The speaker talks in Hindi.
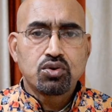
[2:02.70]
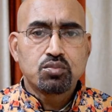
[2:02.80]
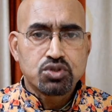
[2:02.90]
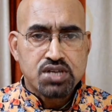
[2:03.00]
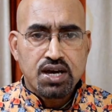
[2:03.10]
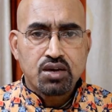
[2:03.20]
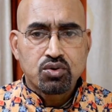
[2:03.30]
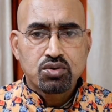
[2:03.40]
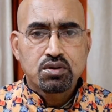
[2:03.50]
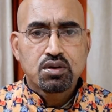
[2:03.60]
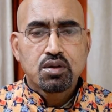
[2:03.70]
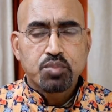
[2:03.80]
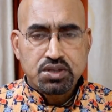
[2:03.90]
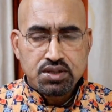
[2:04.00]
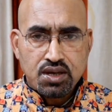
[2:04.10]
हों मुरझाए हों
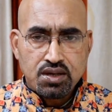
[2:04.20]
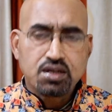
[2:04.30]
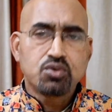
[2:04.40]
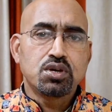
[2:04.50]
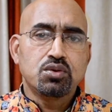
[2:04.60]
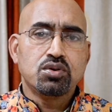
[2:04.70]
पत्तियां गिरी हुई